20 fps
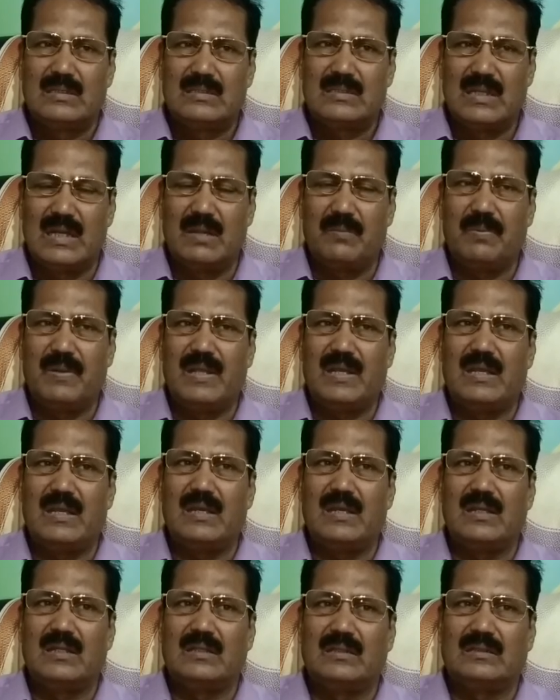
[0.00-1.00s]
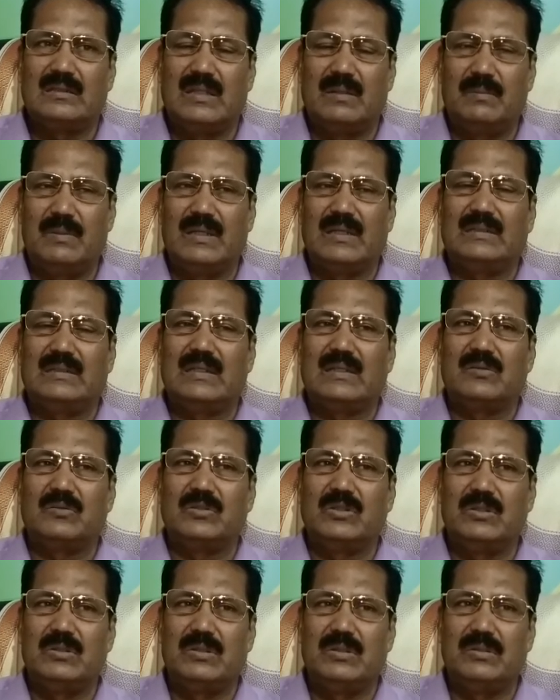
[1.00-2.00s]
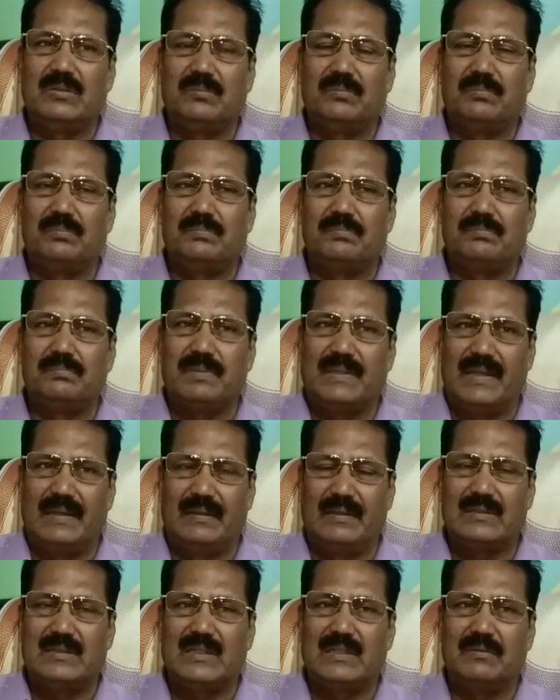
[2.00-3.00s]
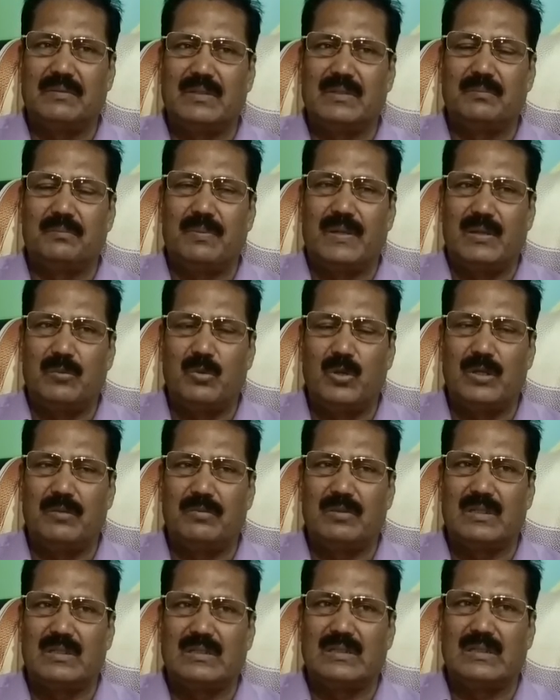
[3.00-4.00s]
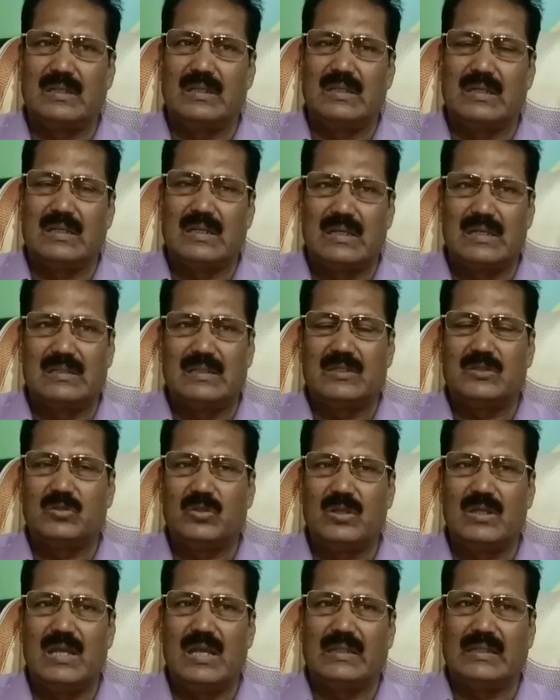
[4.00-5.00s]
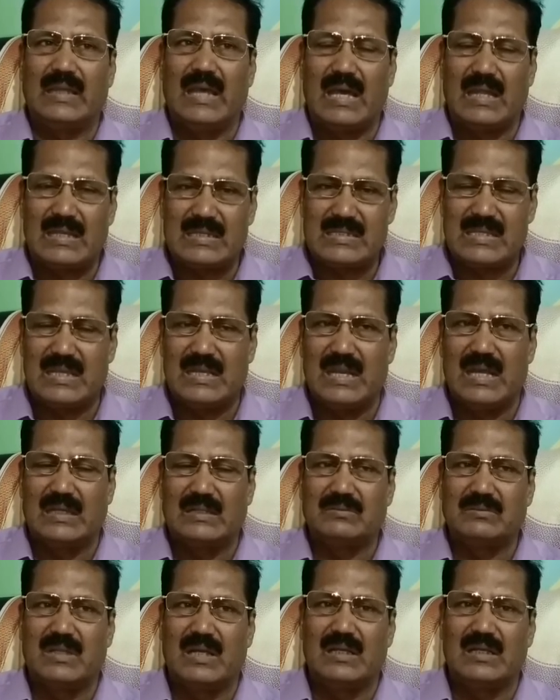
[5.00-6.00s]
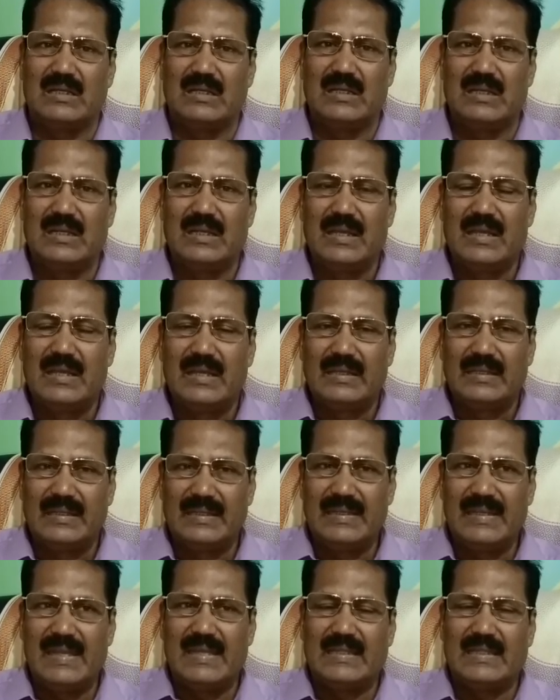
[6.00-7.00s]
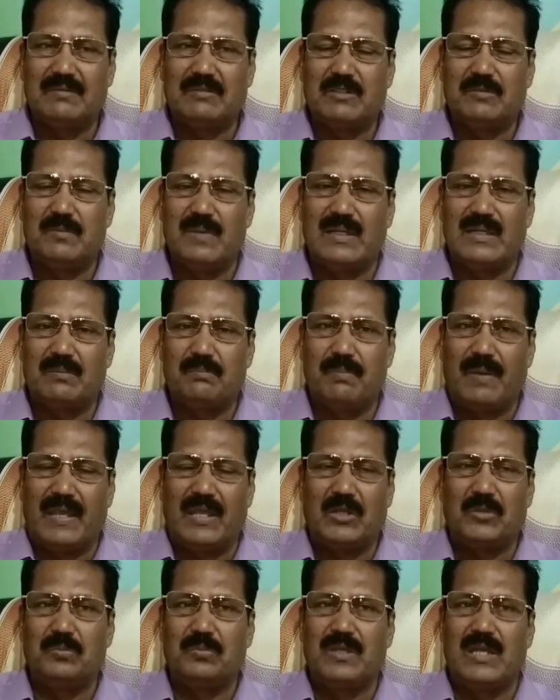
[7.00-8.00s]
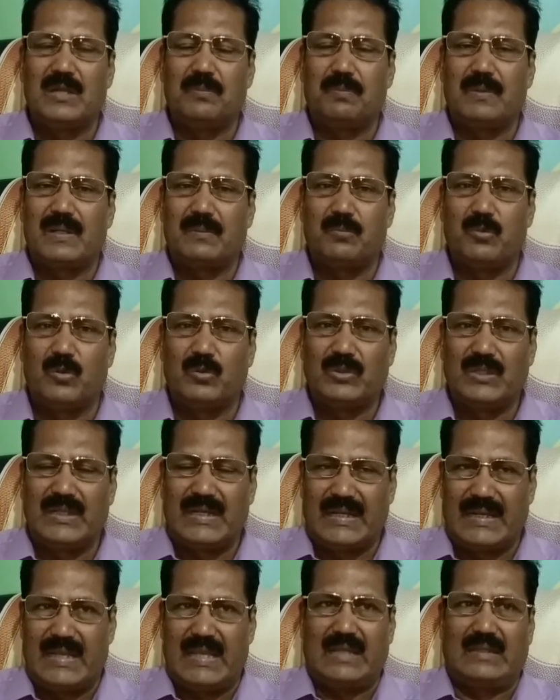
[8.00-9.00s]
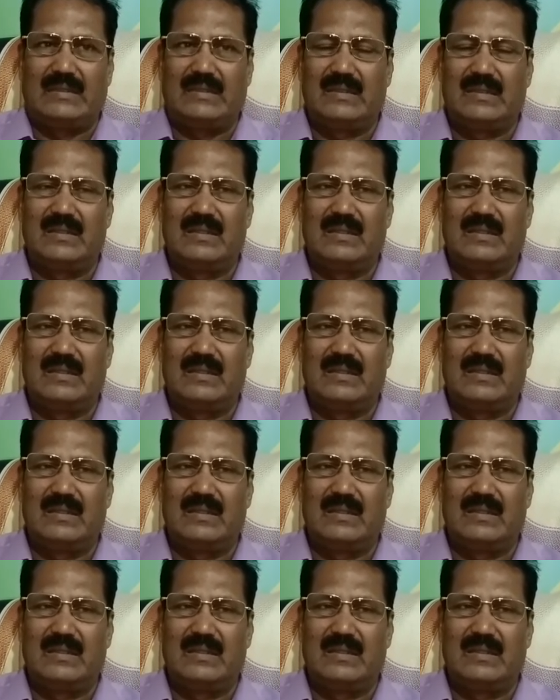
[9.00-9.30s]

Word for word: சில பேர் தமிழகத்திற்கு வந்து பதினைந்து சதவீதம் பறிபோய்விட்டது என்ற கருத்தை சொல்லி அதை அரசியலாக்குவதால் இனி எந்த விதமான பயனும் ஏற்பட போவது கிடையாது